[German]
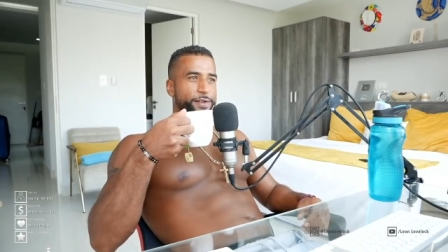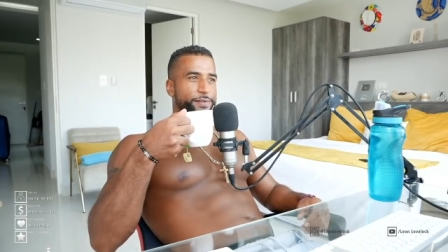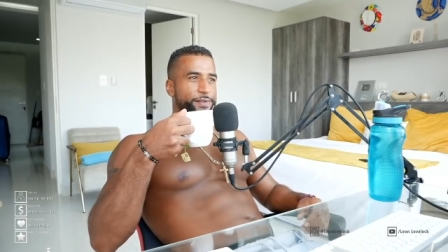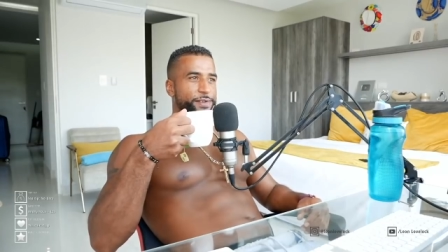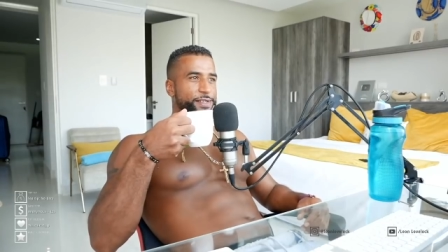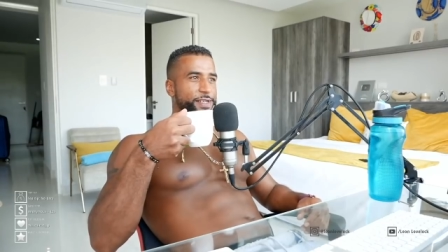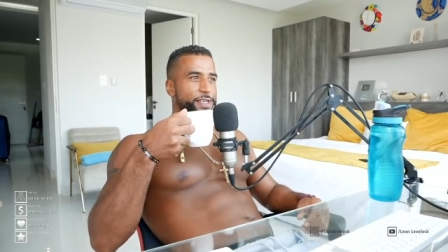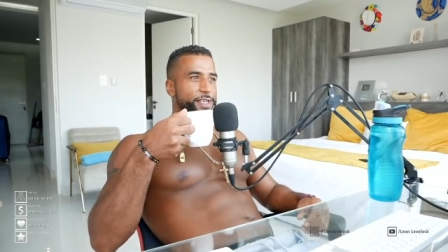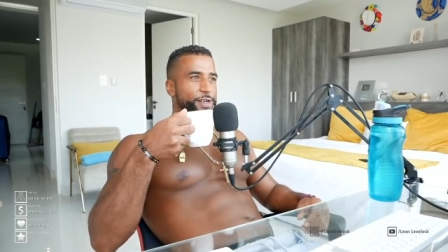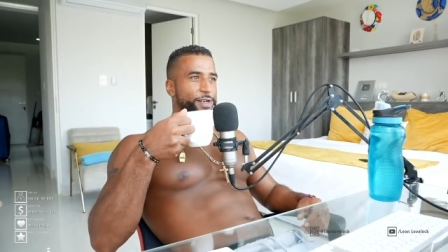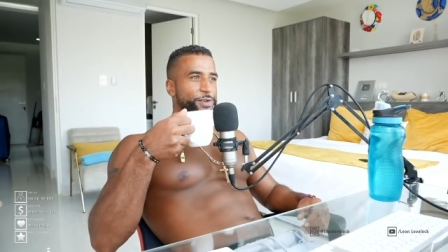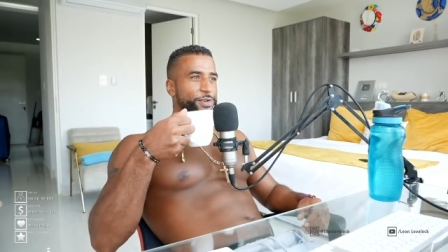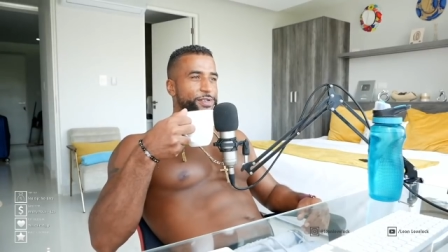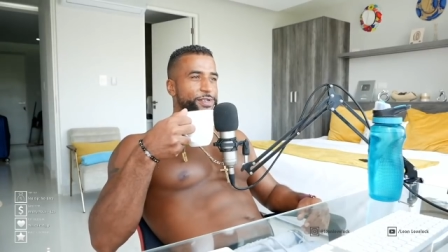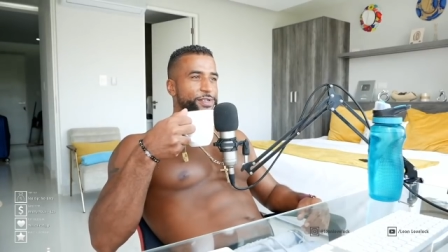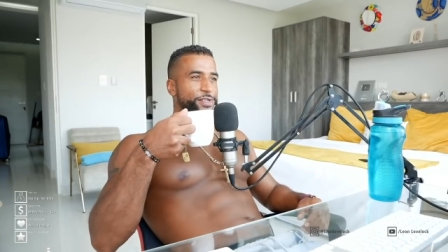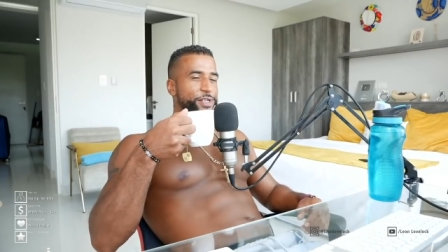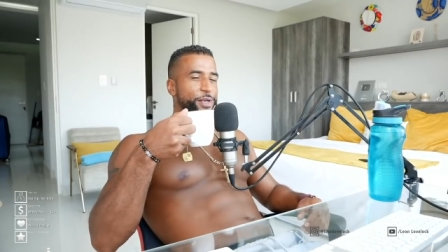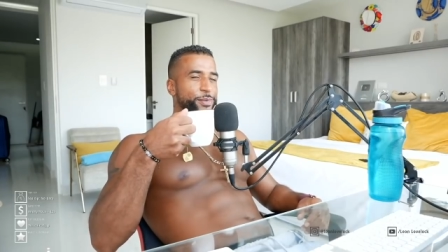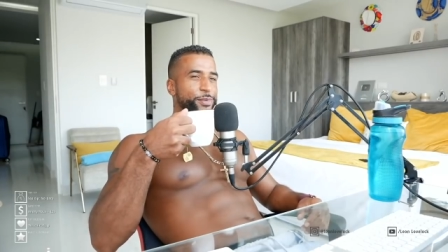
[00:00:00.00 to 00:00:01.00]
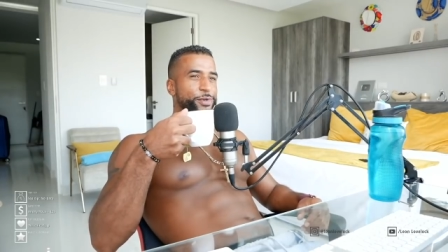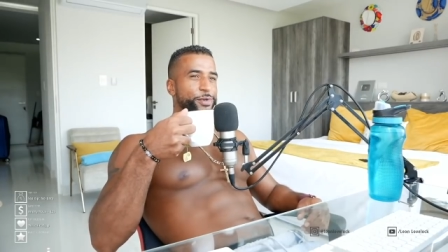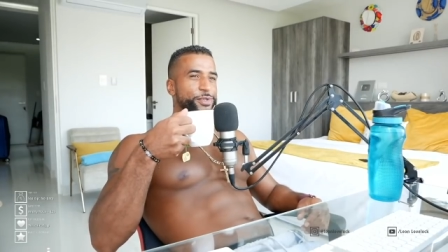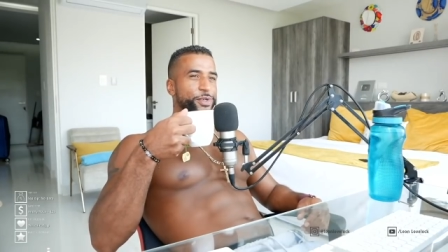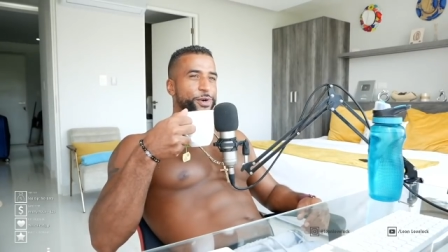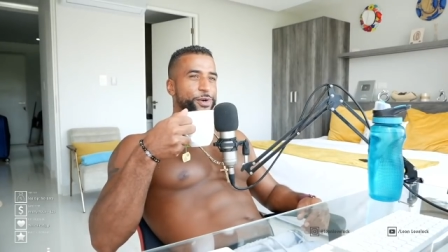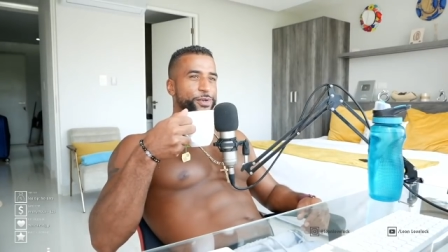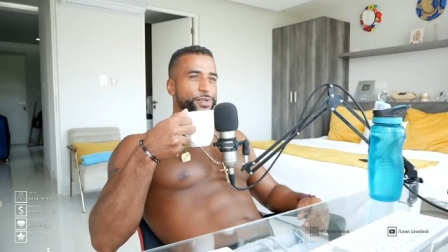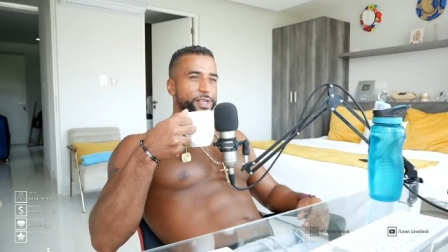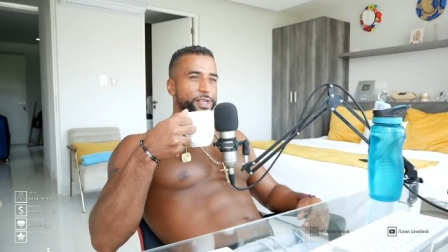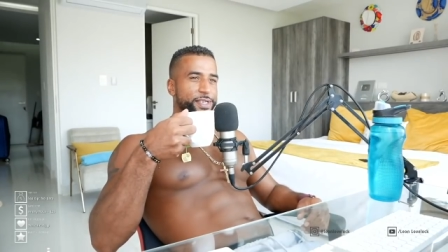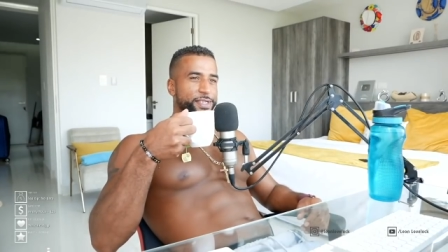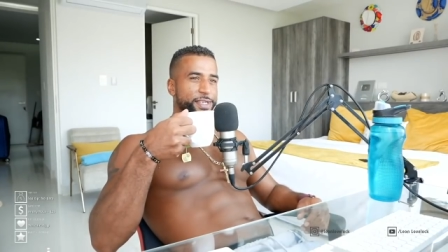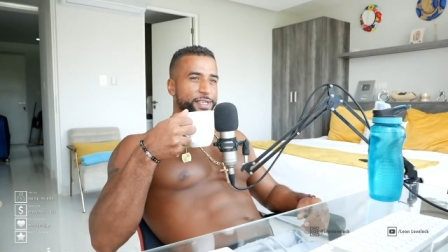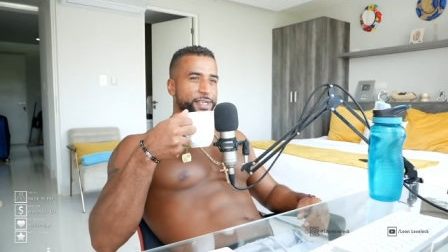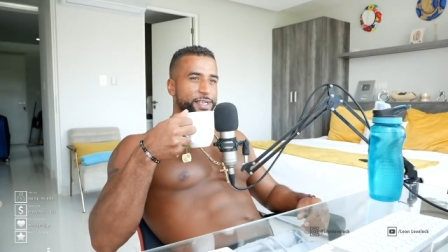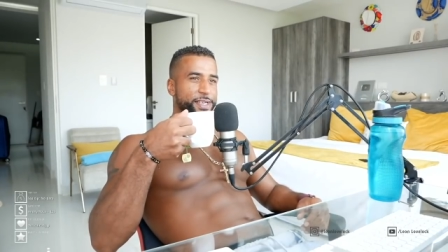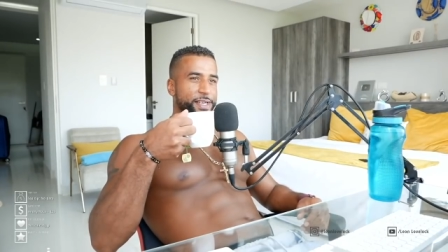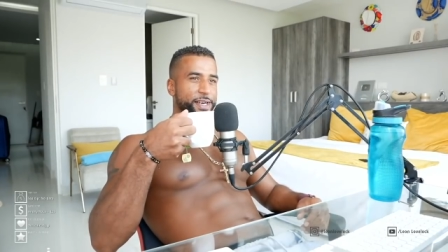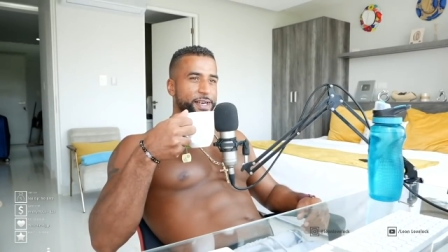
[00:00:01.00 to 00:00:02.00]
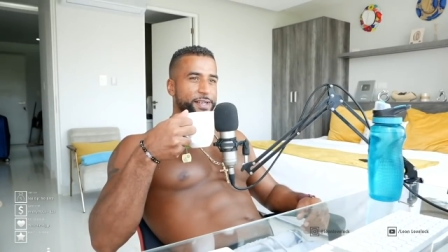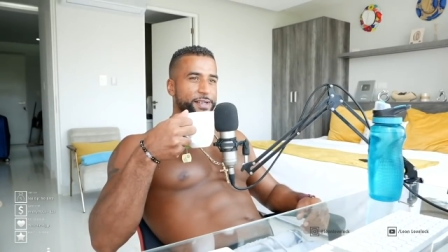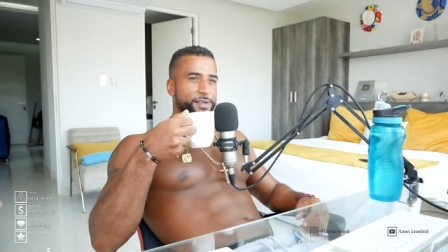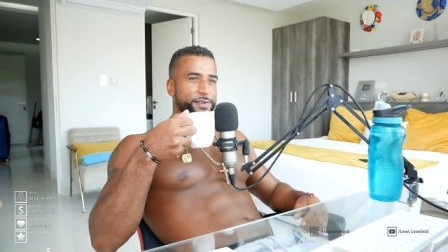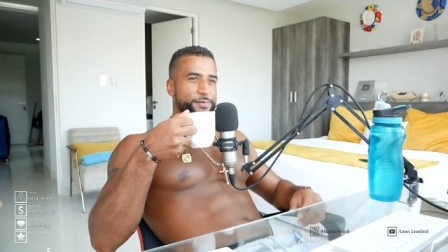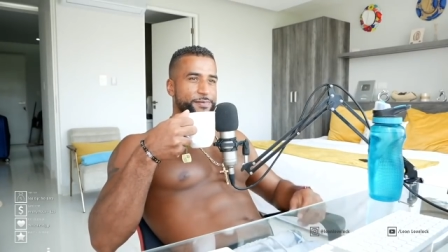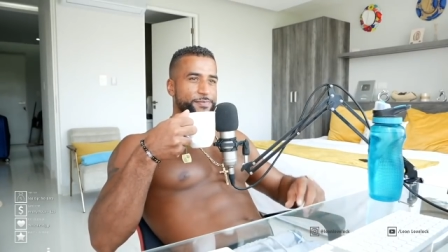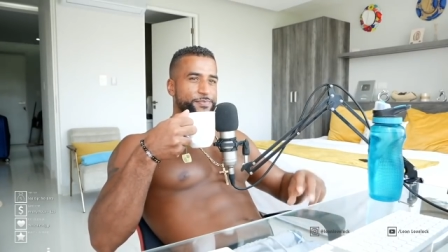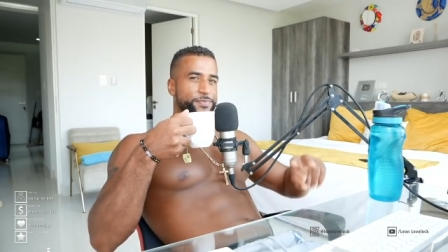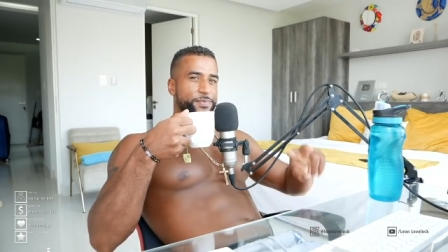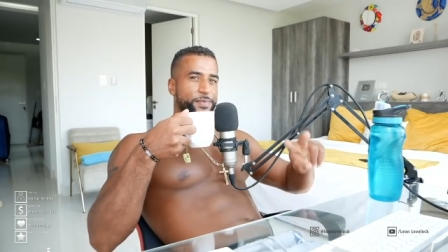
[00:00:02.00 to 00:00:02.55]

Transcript: Was geht, Leute? Jemmo ist auch da, sehe ich gerade.